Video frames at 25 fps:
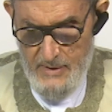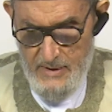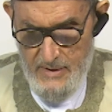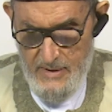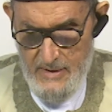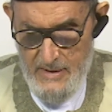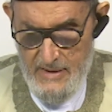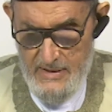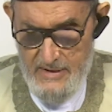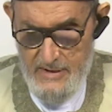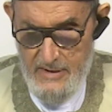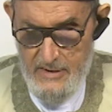
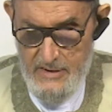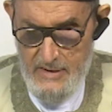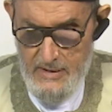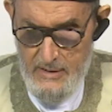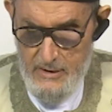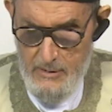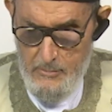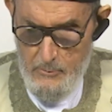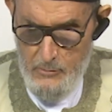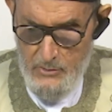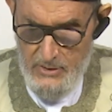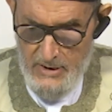هذا
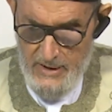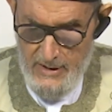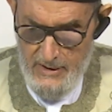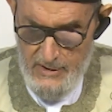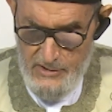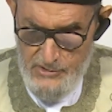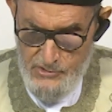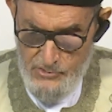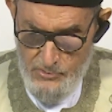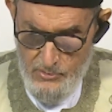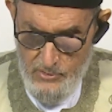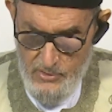اللي
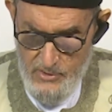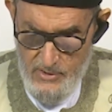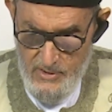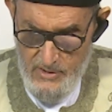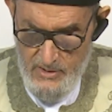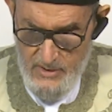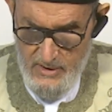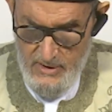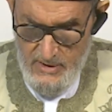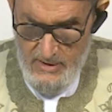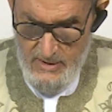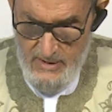نعالجوه
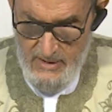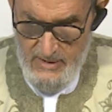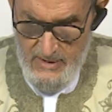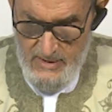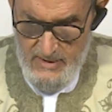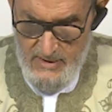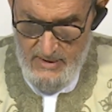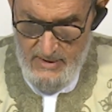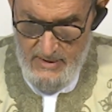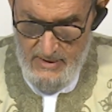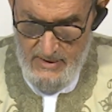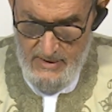
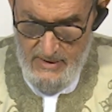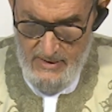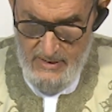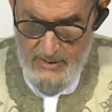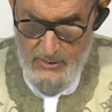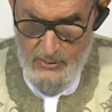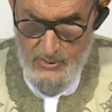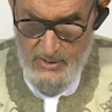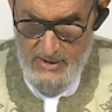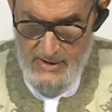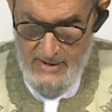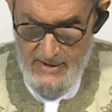
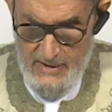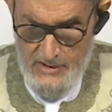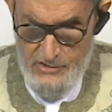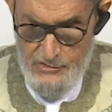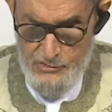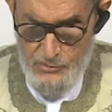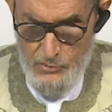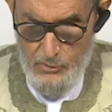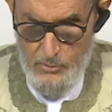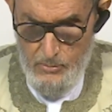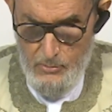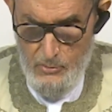لو
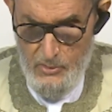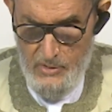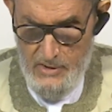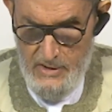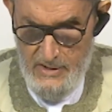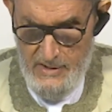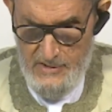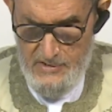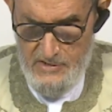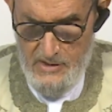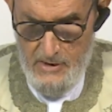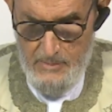نعالج
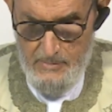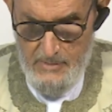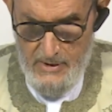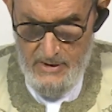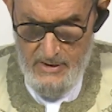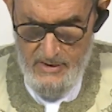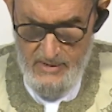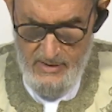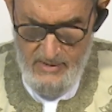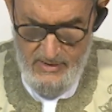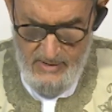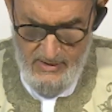أمورنا زي
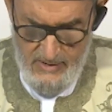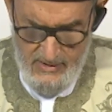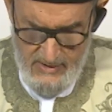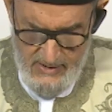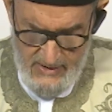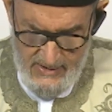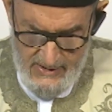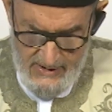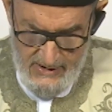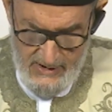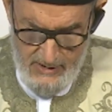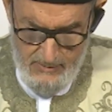ما
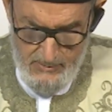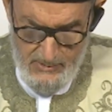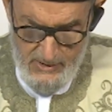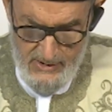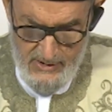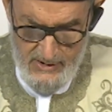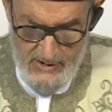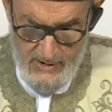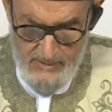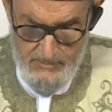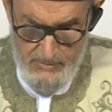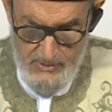العالم
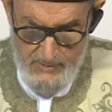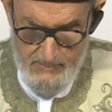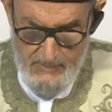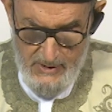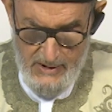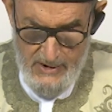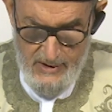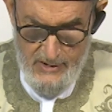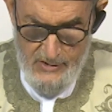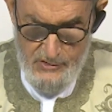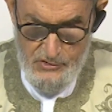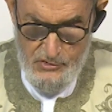الغربي
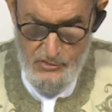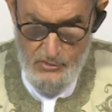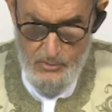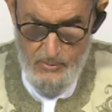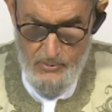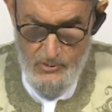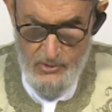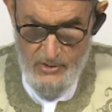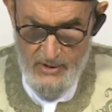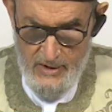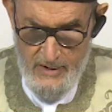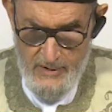معالج
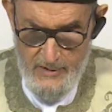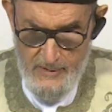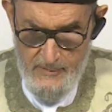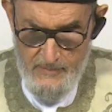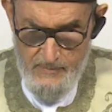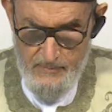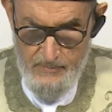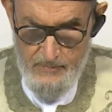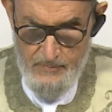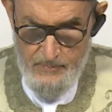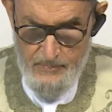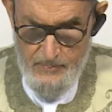أموره
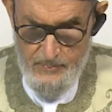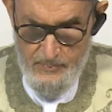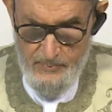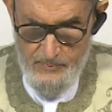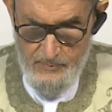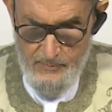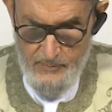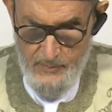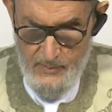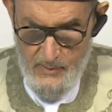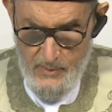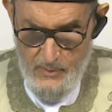
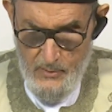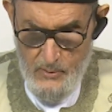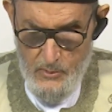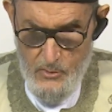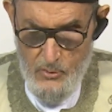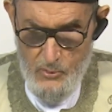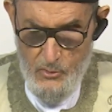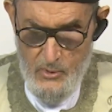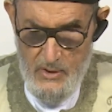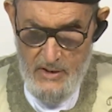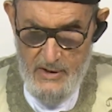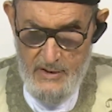
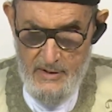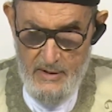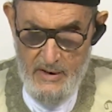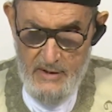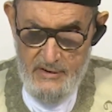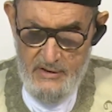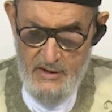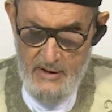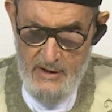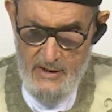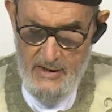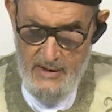وهو اللي
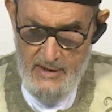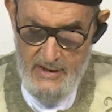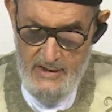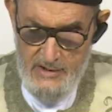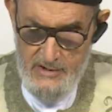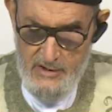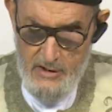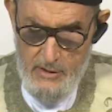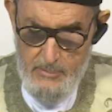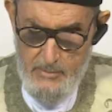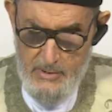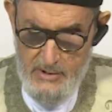يطلع
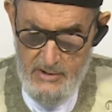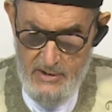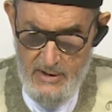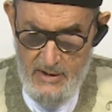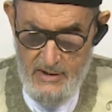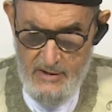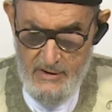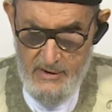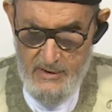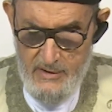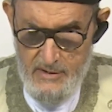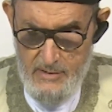هذه
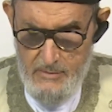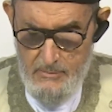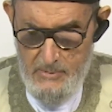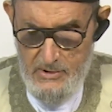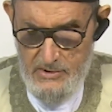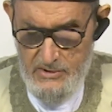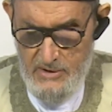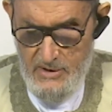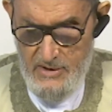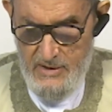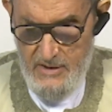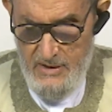البطاق
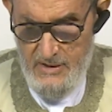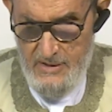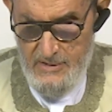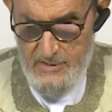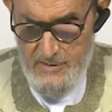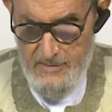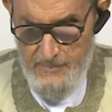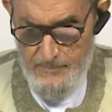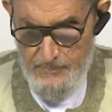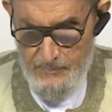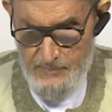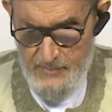بطاقات
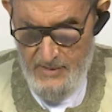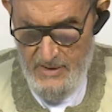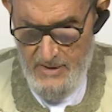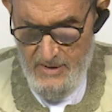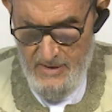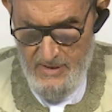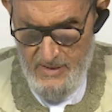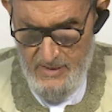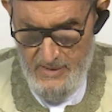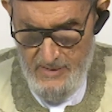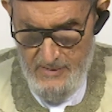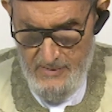
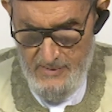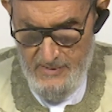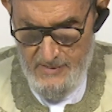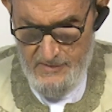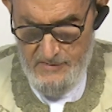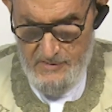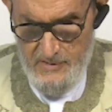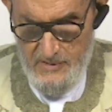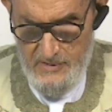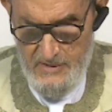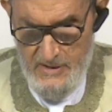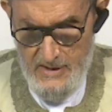
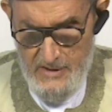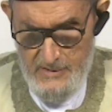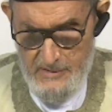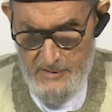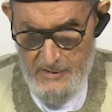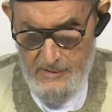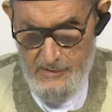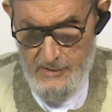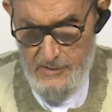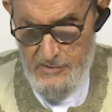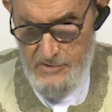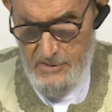نستطيع أن
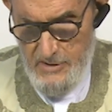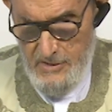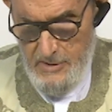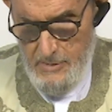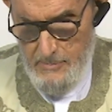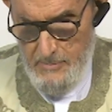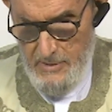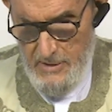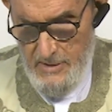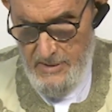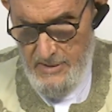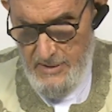
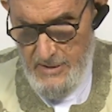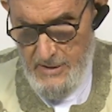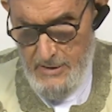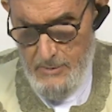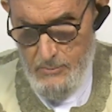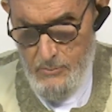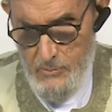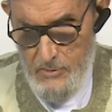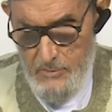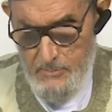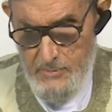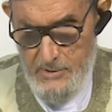نتجنب
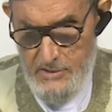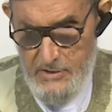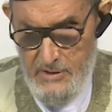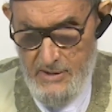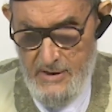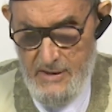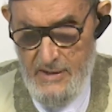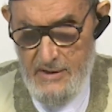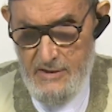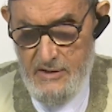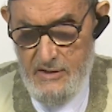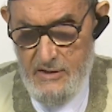الحرام
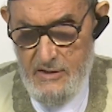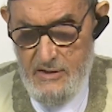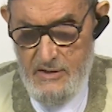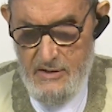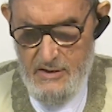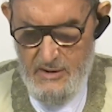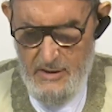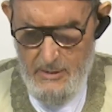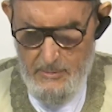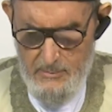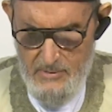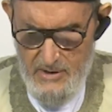والبطاقات
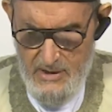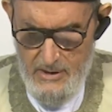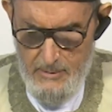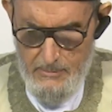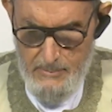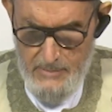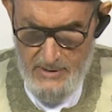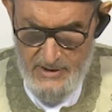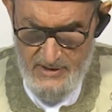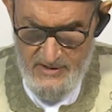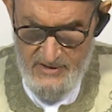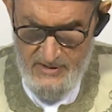تبقى
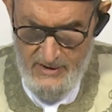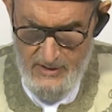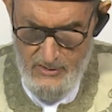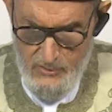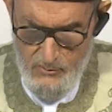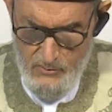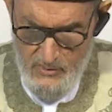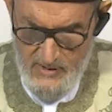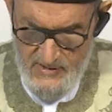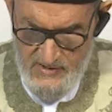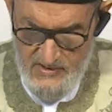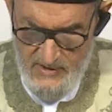بردا
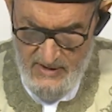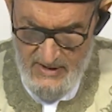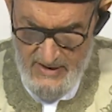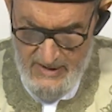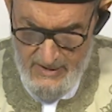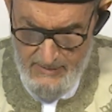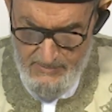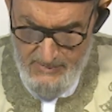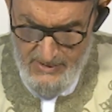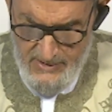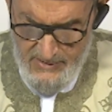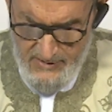
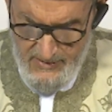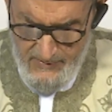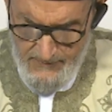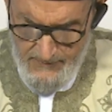وسلاما